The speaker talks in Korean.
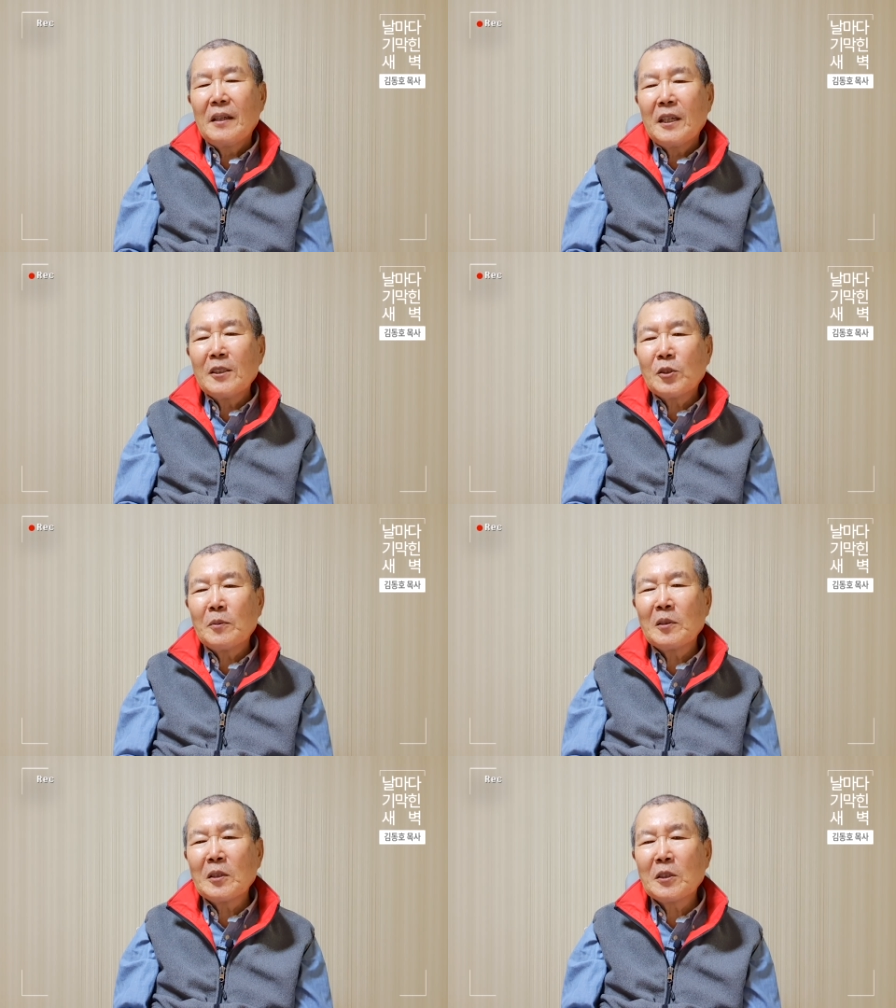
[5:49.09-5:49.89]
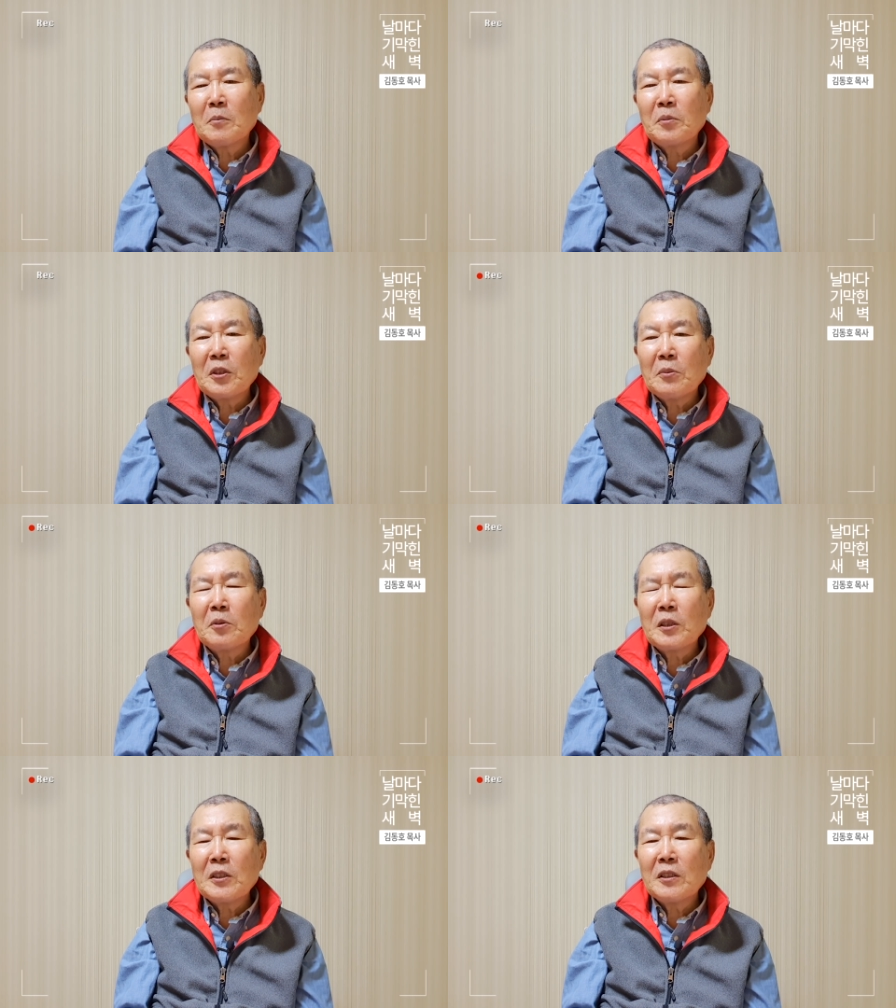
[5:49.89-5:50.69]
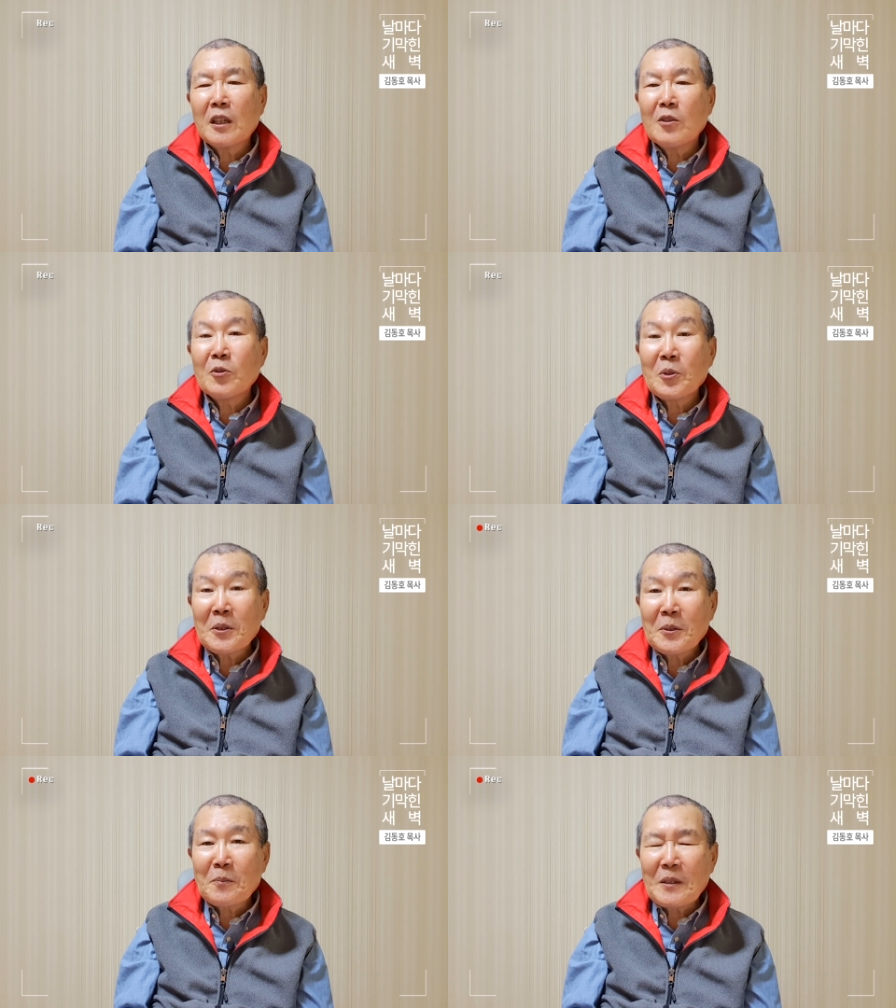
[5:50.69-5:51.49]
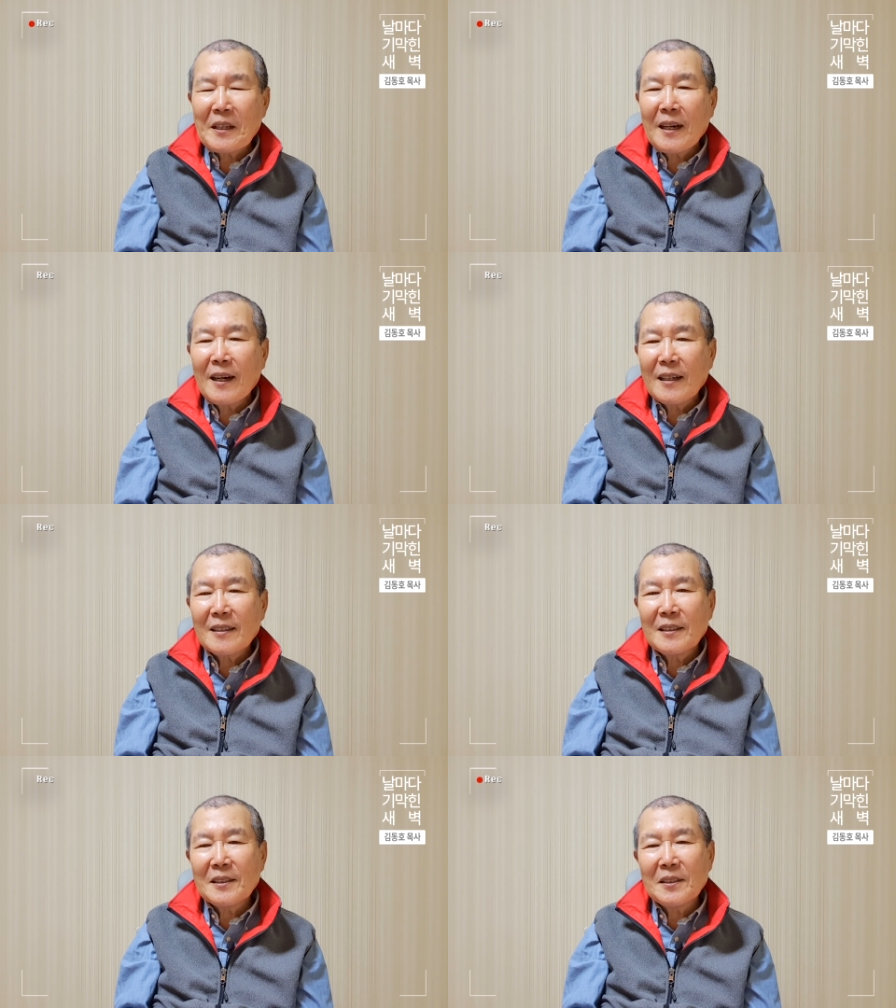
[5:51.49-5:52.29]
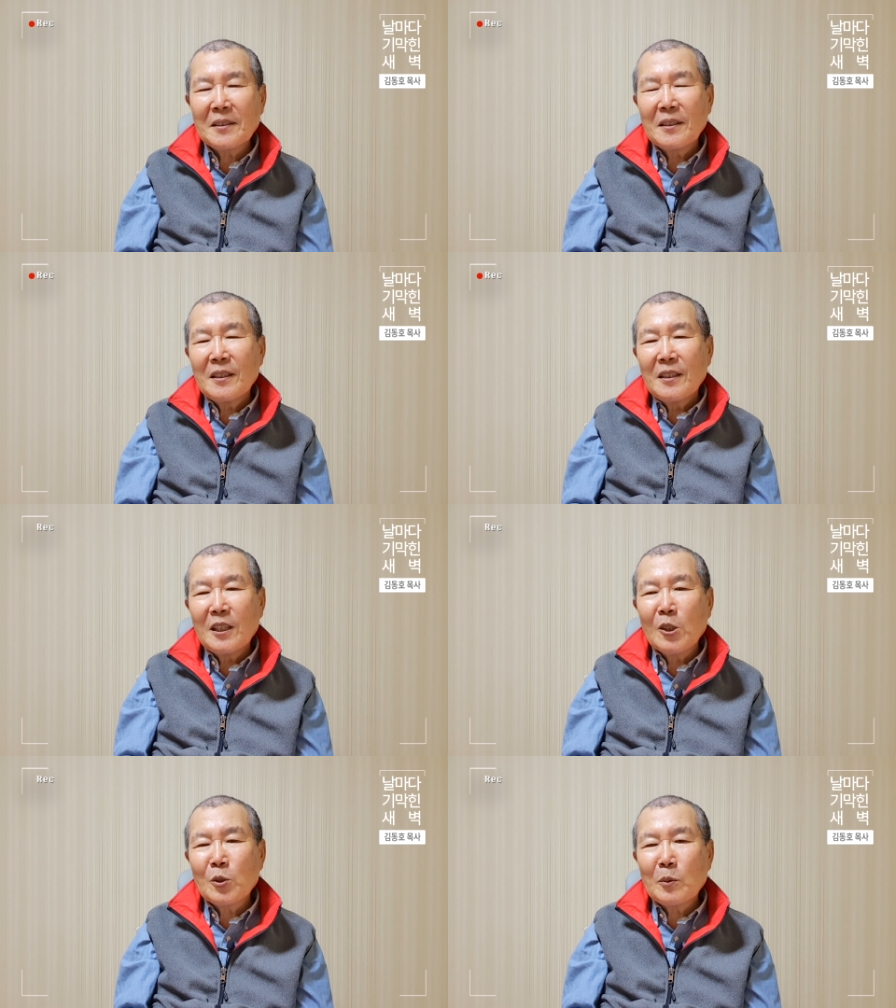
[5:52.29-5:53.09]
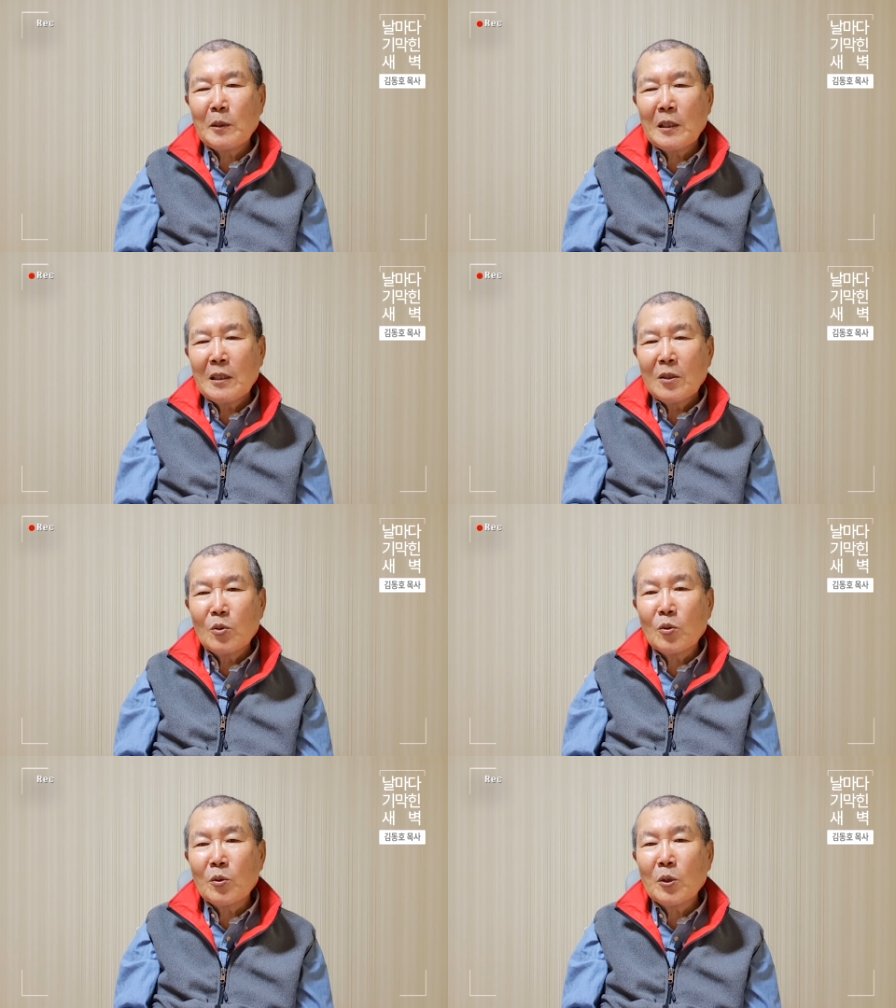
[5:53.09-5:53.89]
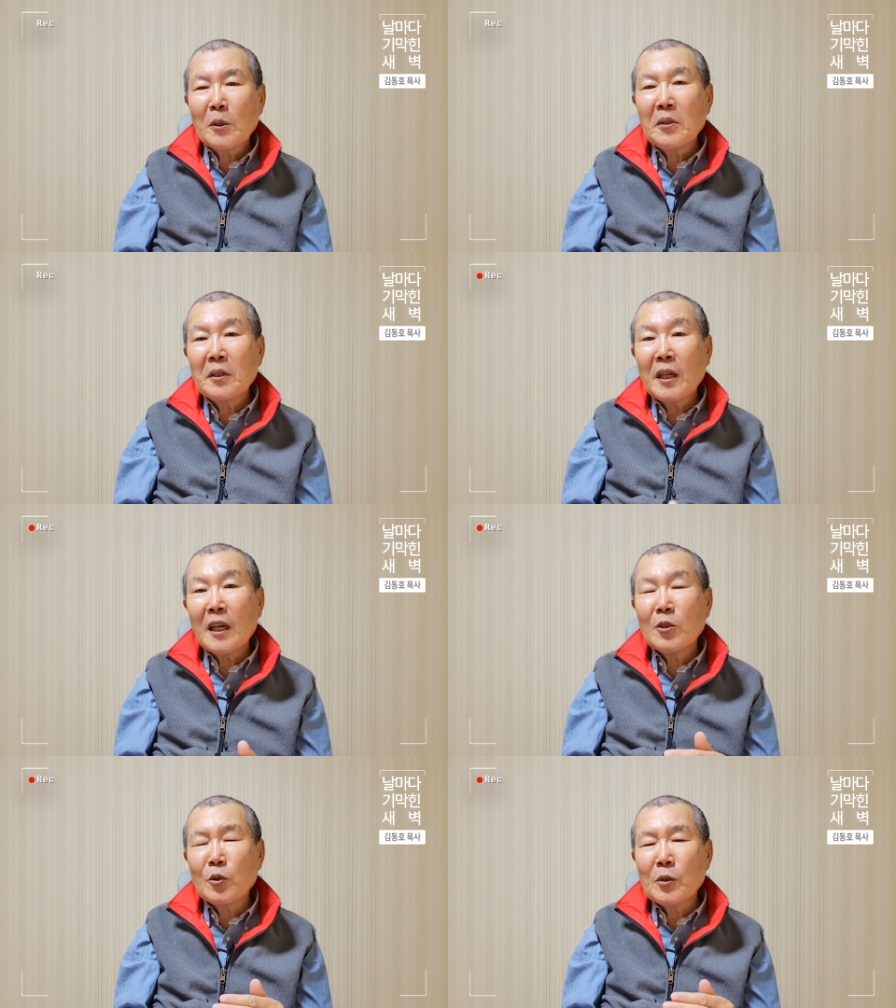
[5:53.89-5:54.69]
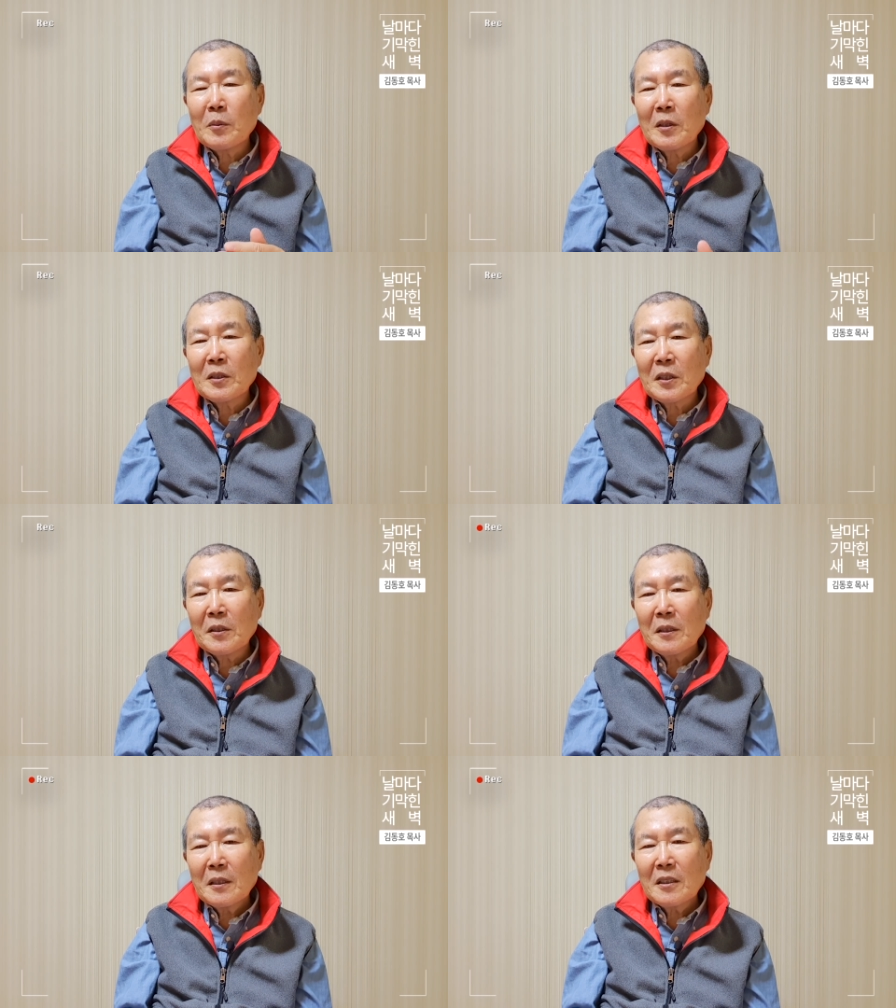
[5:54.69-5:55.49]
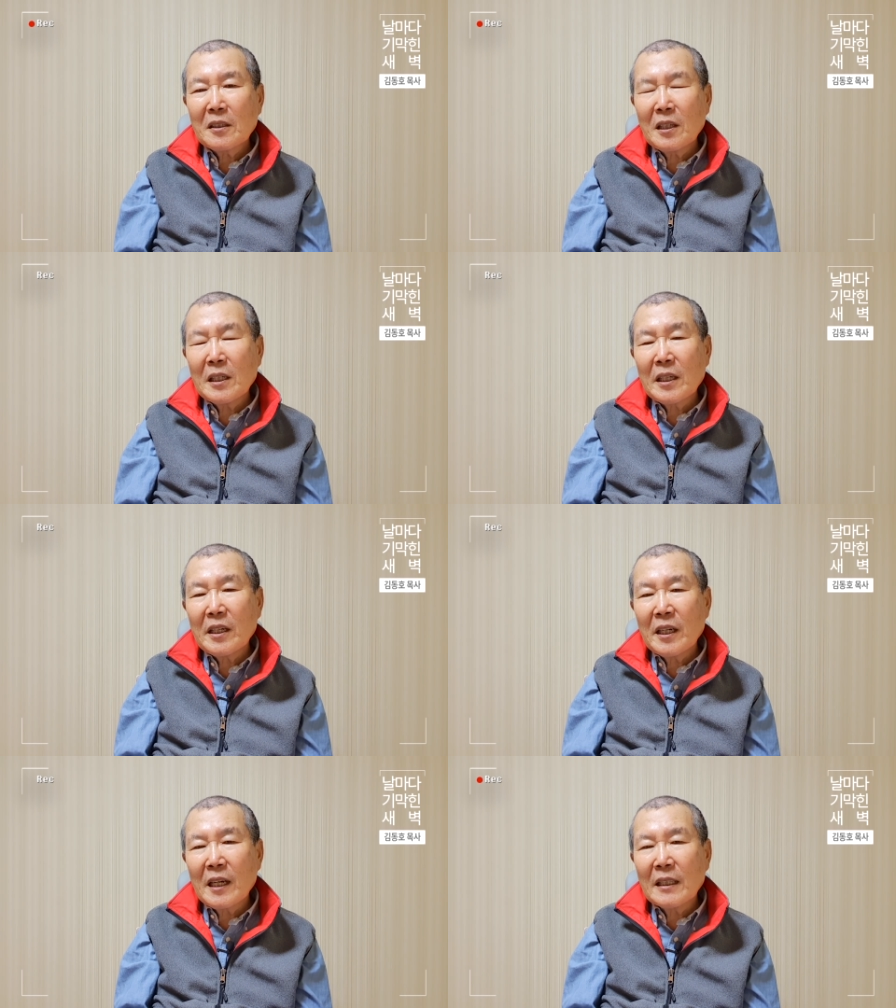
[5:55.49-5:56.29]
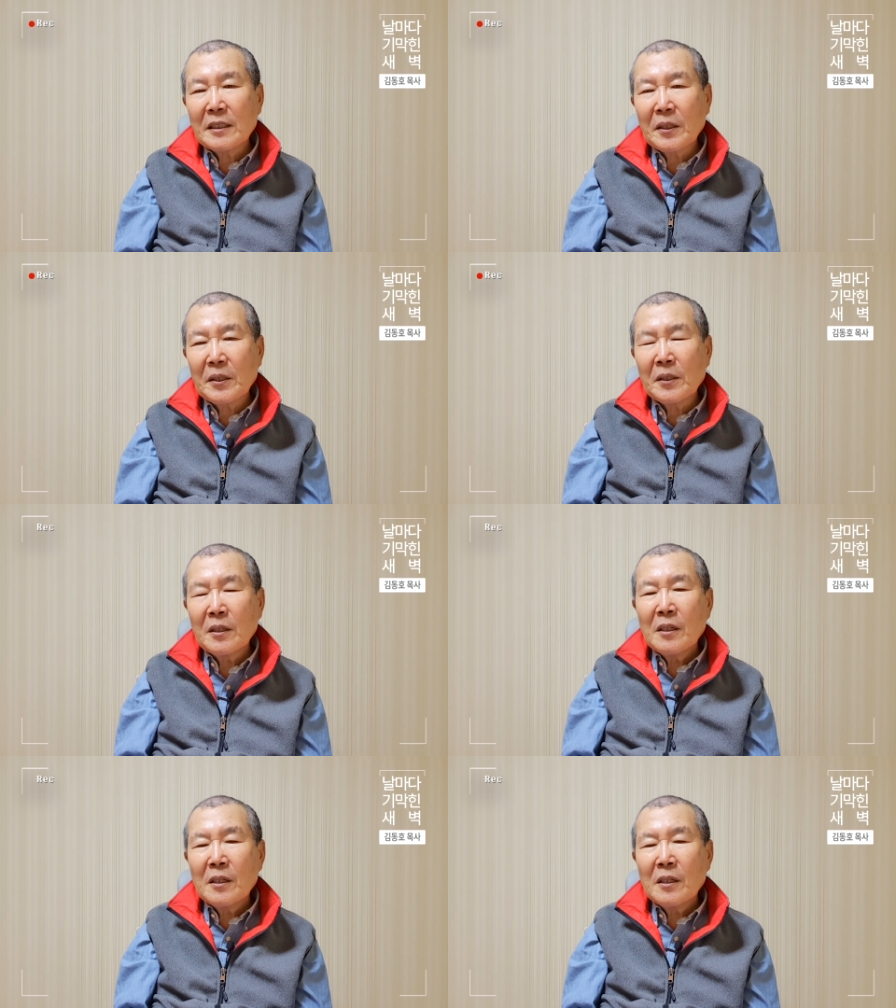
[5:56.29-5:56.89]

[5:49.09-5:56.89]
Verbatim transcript: 예수님은 그것을 믿음으로 인정해 주셨습니다. 그래서 예수님이 눈도 뜨게 해 주시면서 끝에 이렇게 얘기하셔요.